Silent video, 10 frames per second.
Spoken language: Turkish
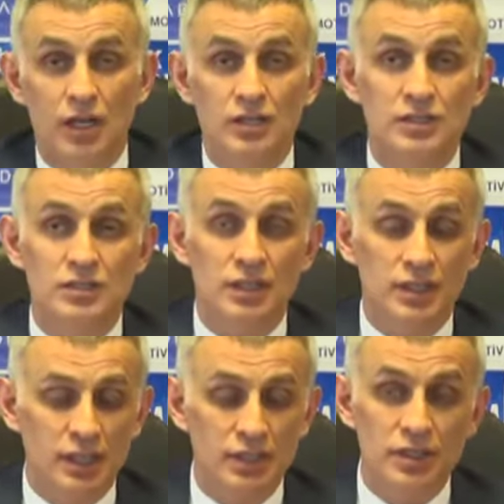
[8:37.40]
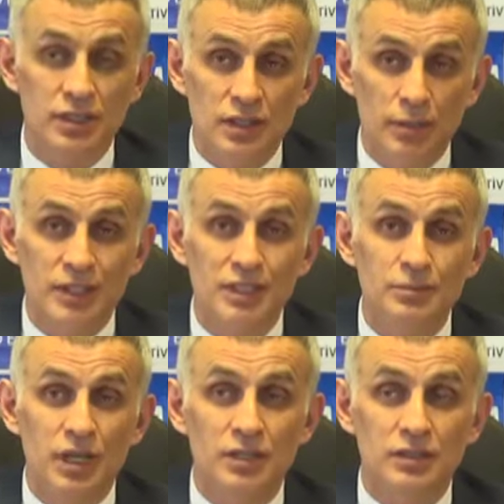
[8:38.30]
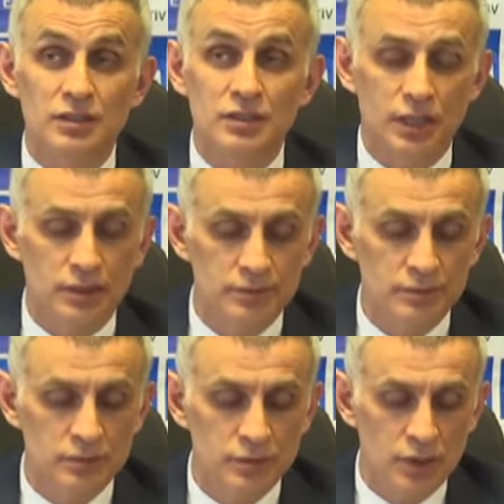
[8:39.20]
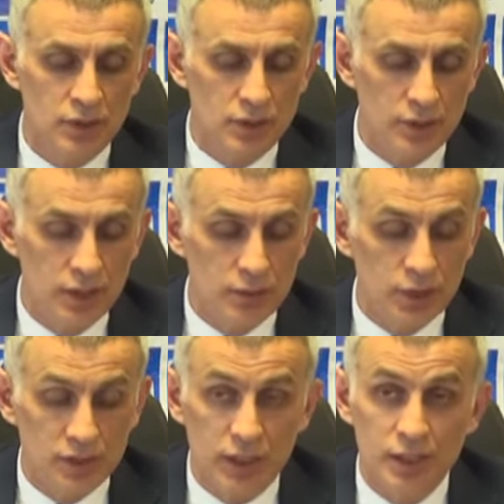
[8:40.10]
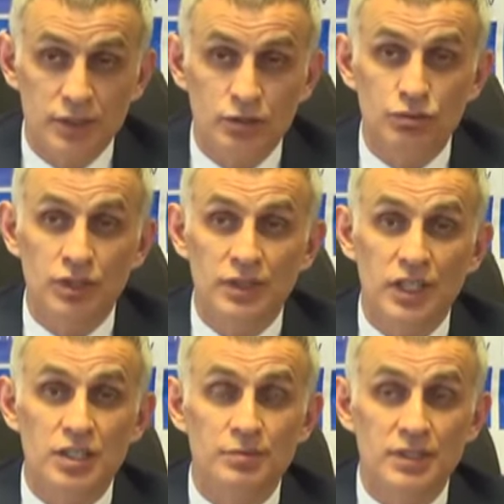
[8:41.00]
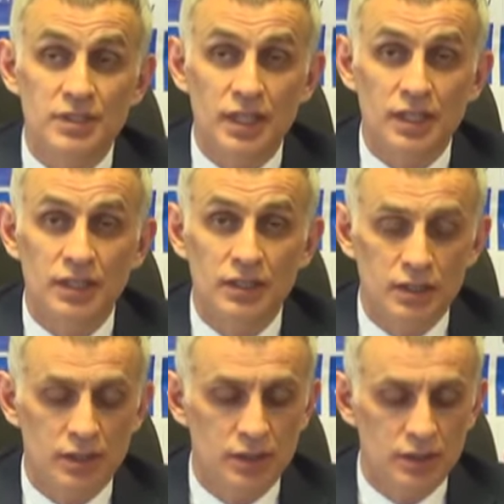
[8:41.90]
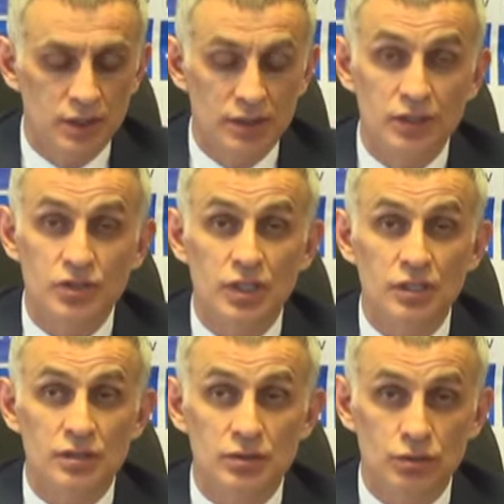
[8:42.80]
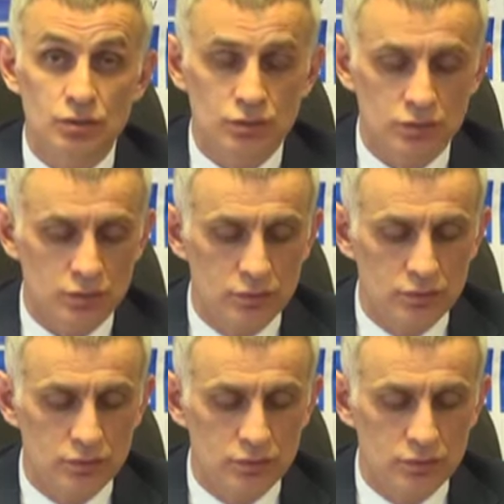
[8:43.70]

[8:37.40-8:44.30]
Ağır cezalar geleceğinin haberini mi aldınız da eğer bu adaletsiz düzen değişmezse ligden çekiliriz diyorsunuz?